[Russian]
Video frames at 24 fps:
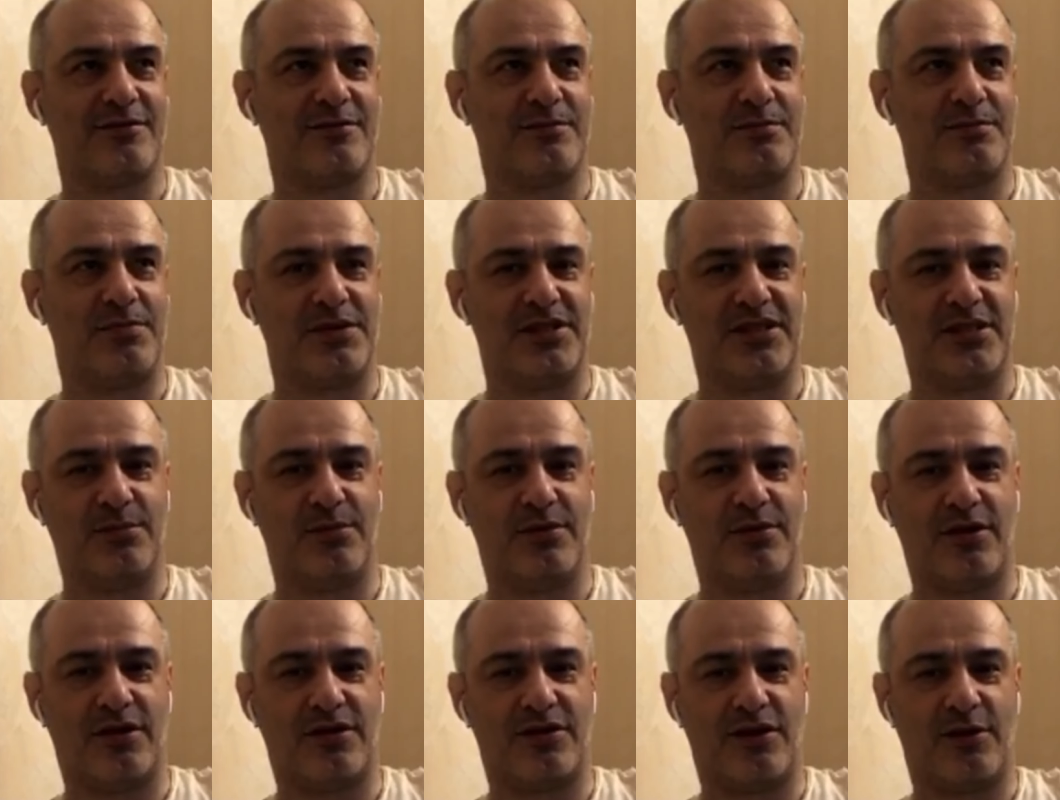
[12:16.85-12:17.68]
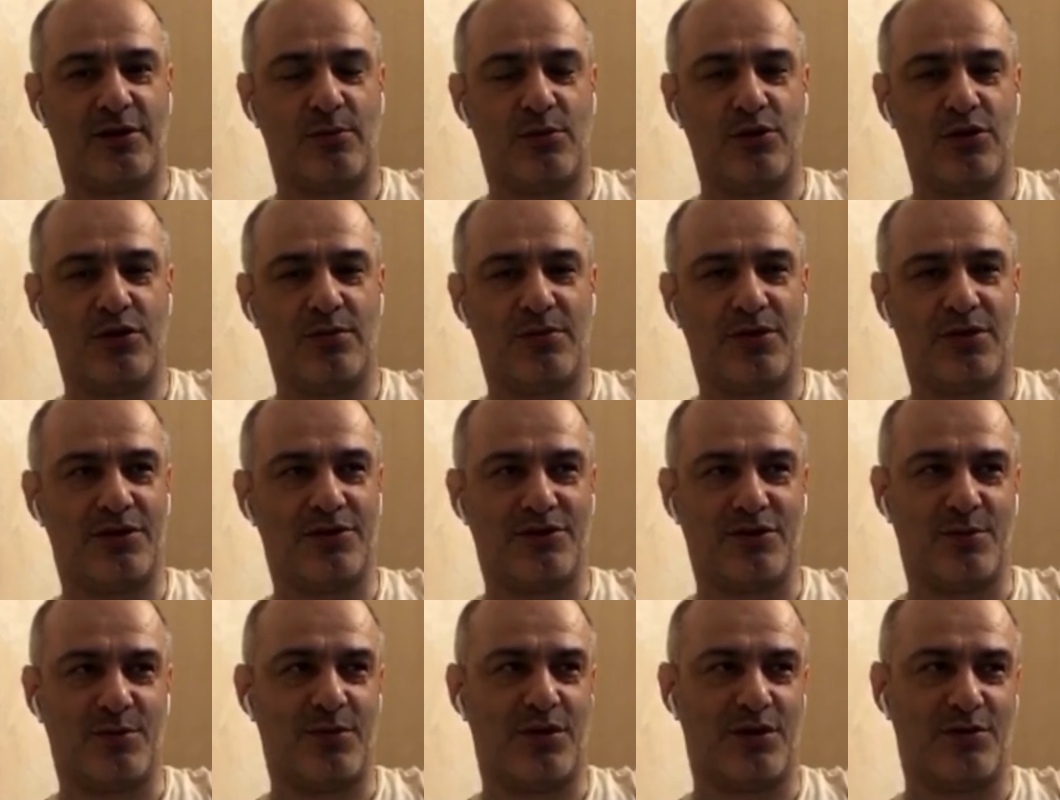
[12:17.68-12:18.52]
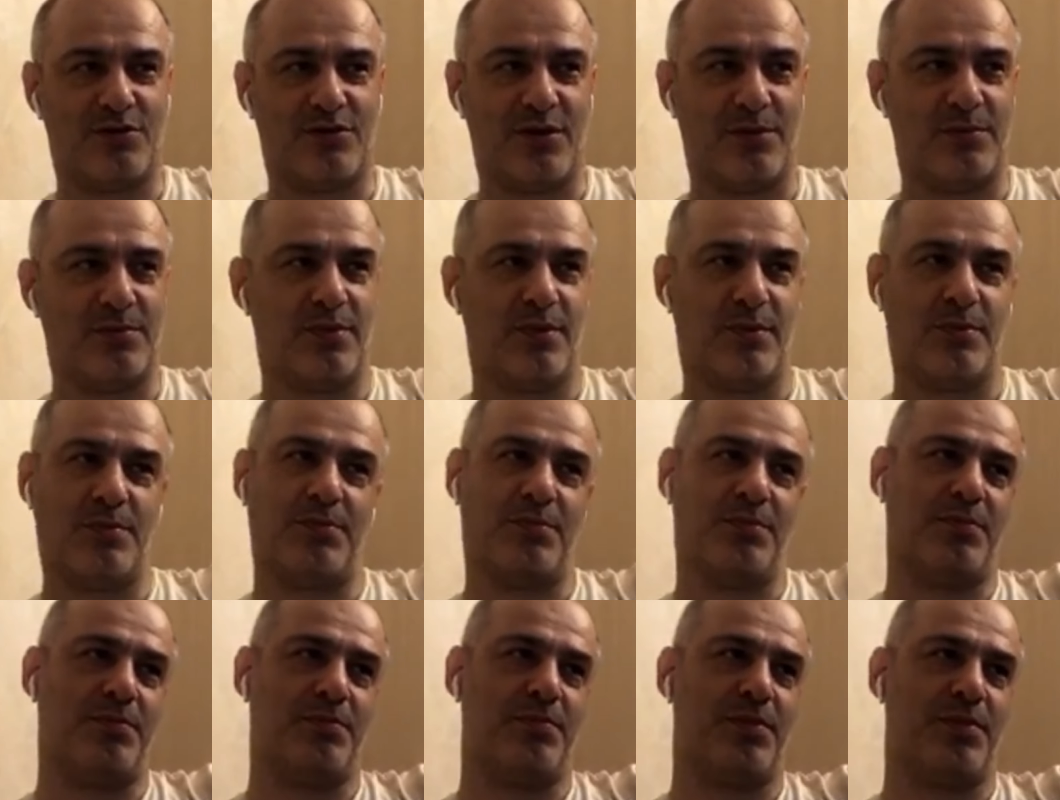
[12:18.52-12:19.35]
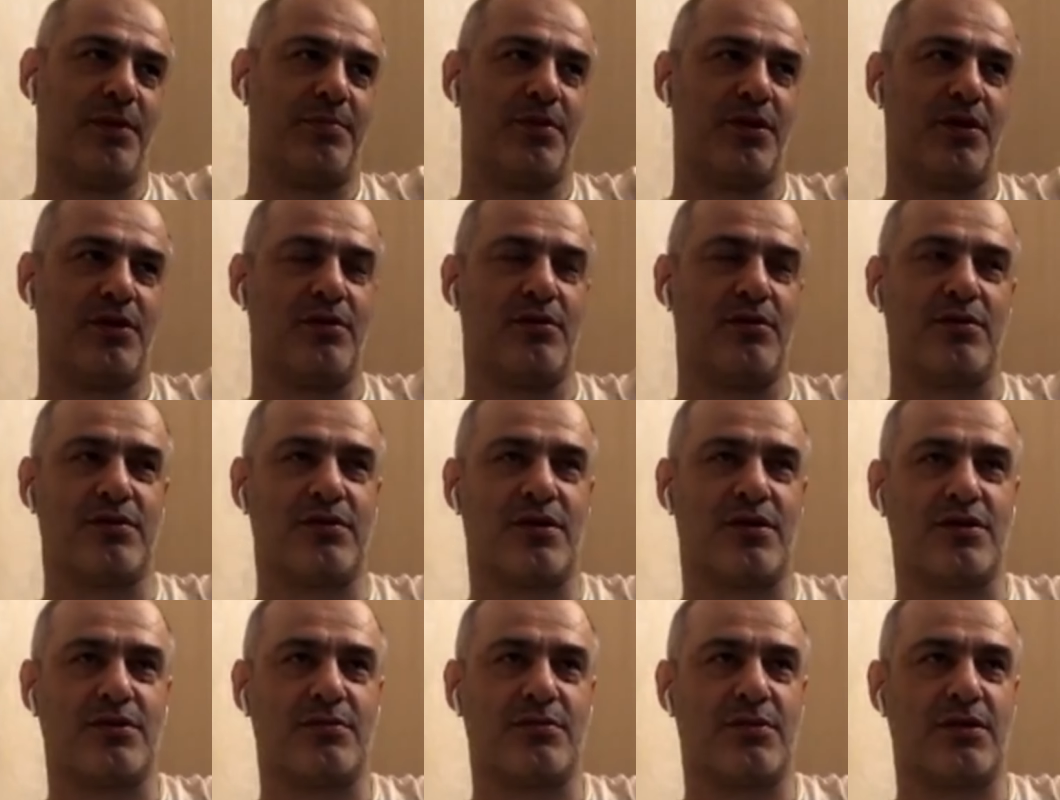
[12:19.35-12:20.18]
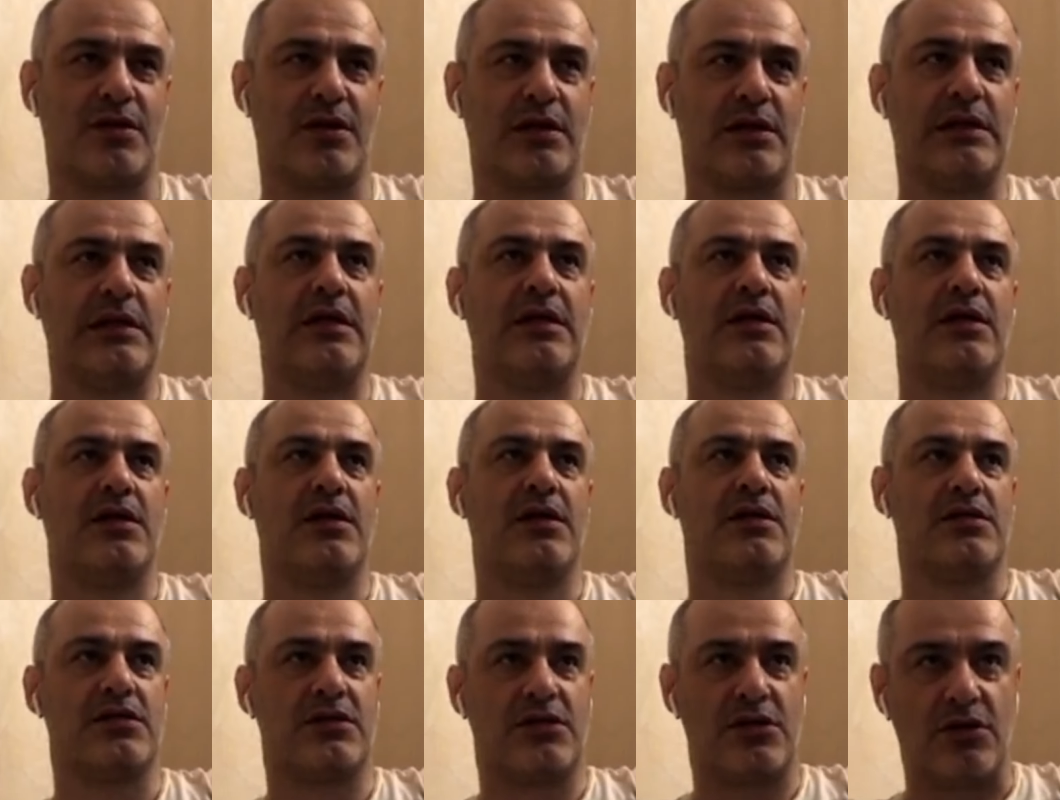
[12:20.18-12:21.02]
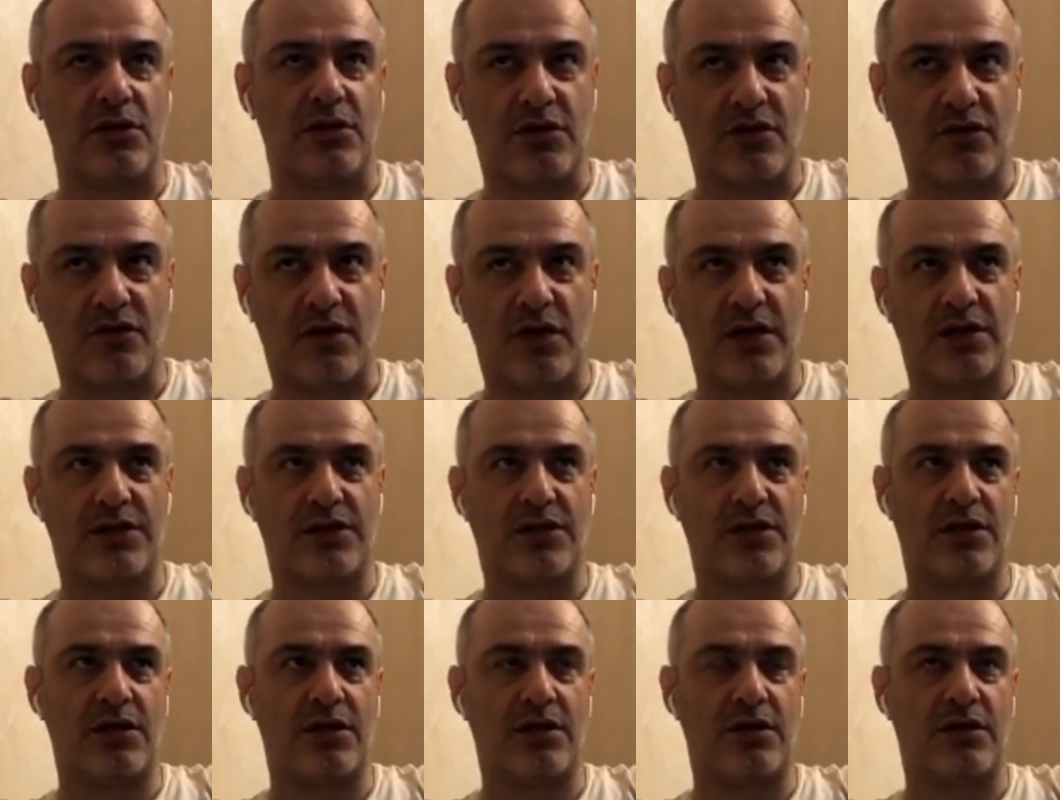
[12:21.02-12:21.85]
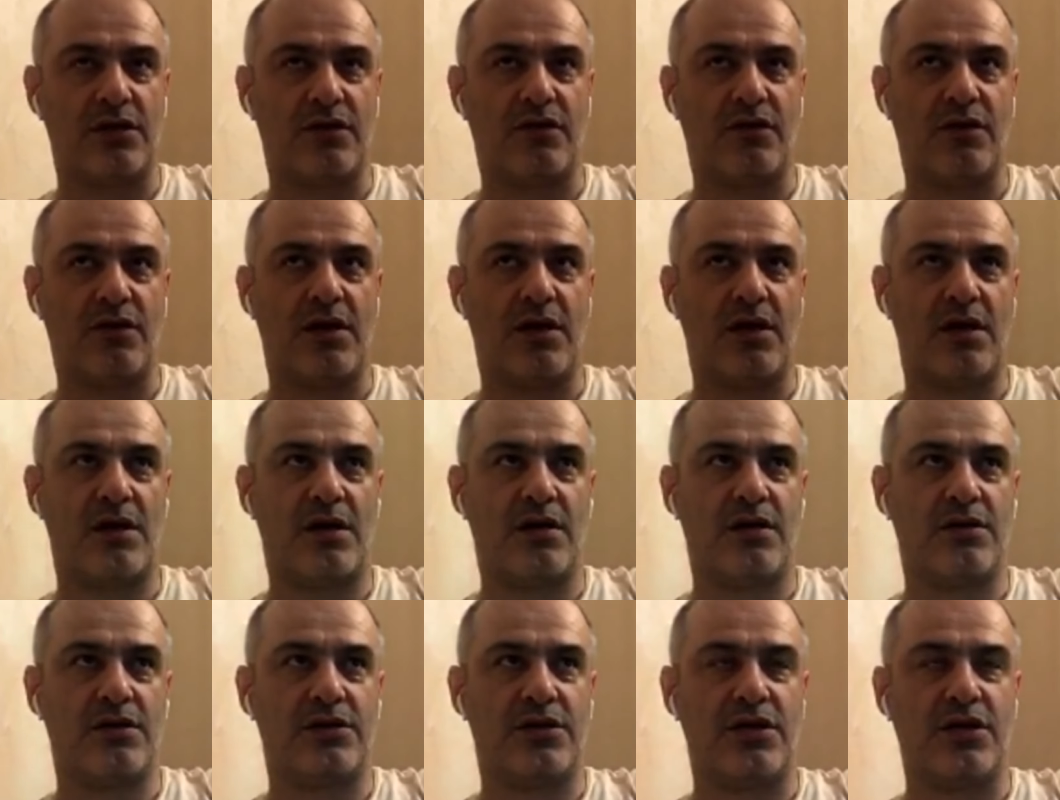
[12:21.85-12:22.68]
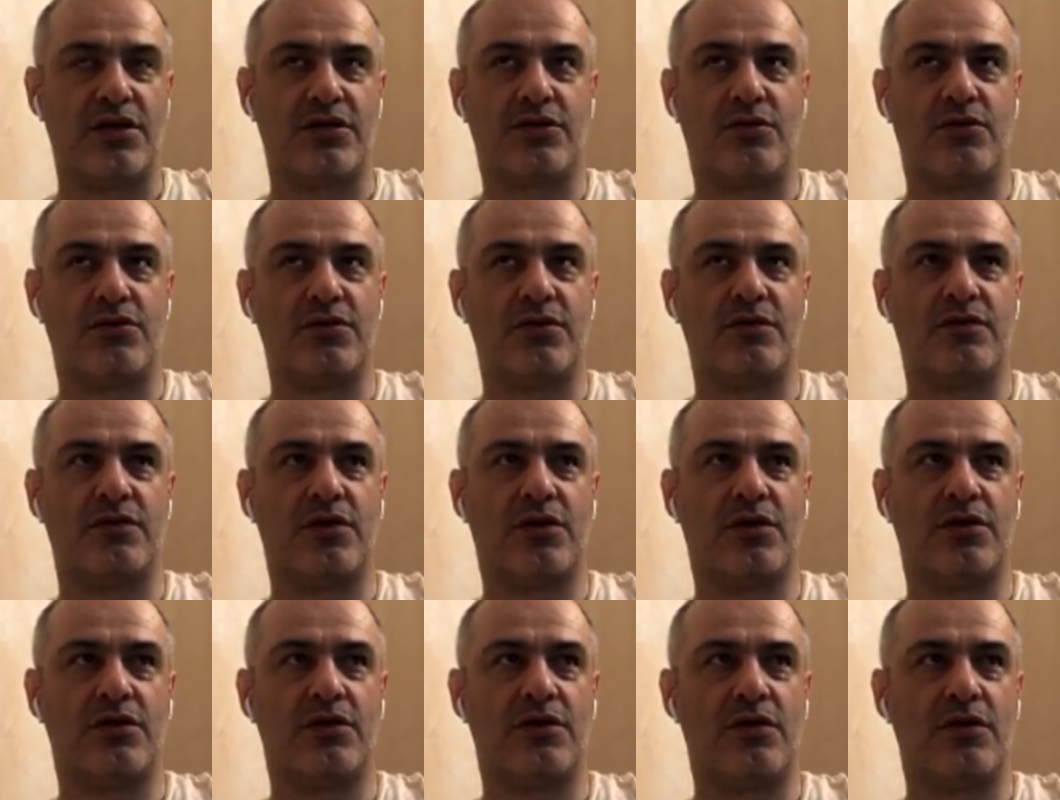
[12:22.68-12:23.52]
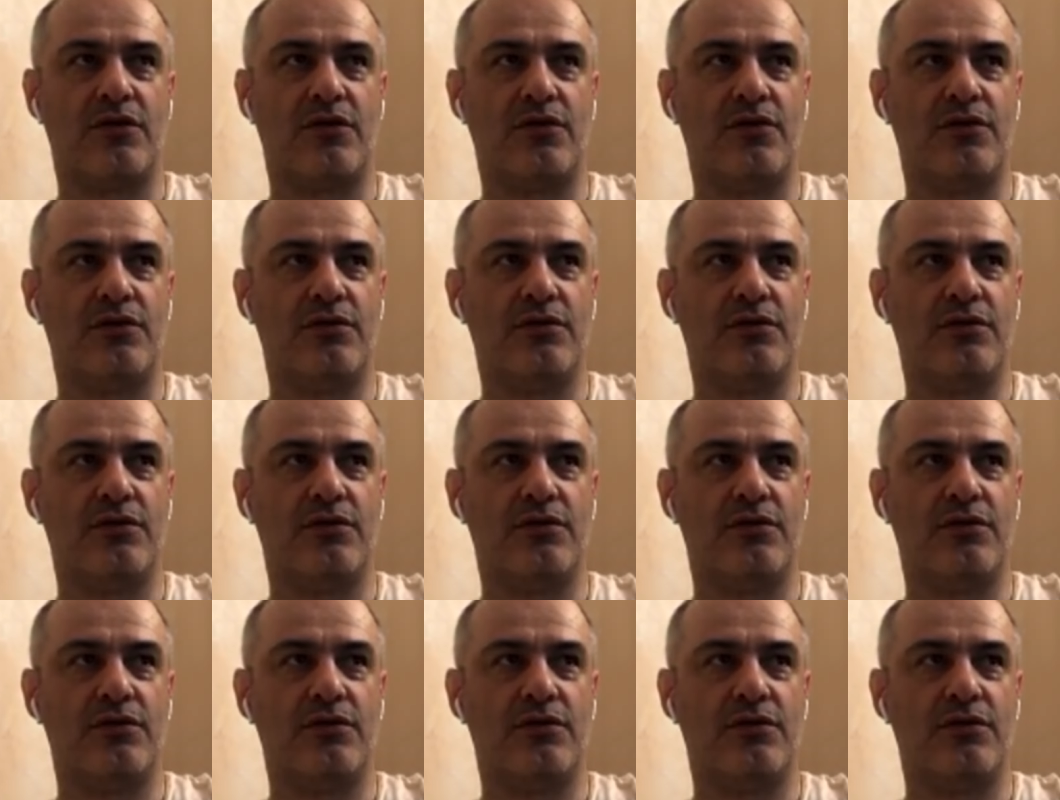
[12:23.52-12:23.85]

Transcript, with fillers: Спасибо некоторым людям, которые меня туда пропихнули, скажем так. Сделал два, три, два или три эксклюзивных интервью.